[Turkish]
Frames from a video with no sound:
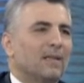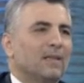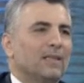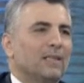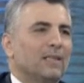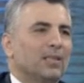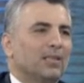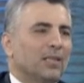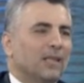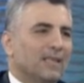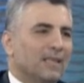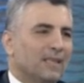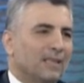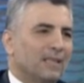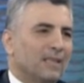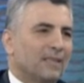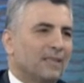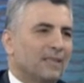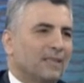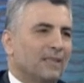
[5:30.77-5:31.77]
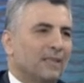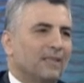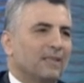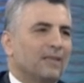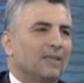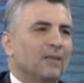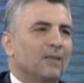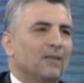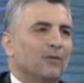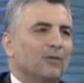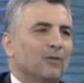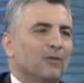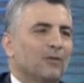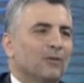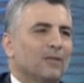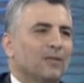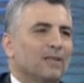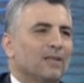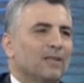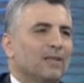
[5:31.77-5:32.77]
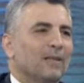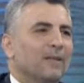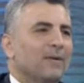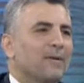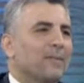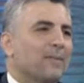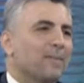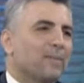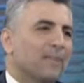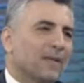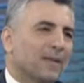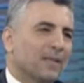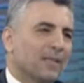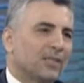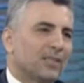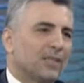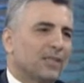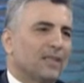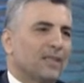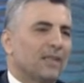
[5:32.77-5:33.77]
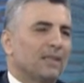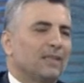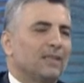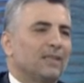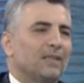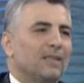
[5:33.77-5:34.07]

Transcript: işaret ettiği, daha sonra da geçen ay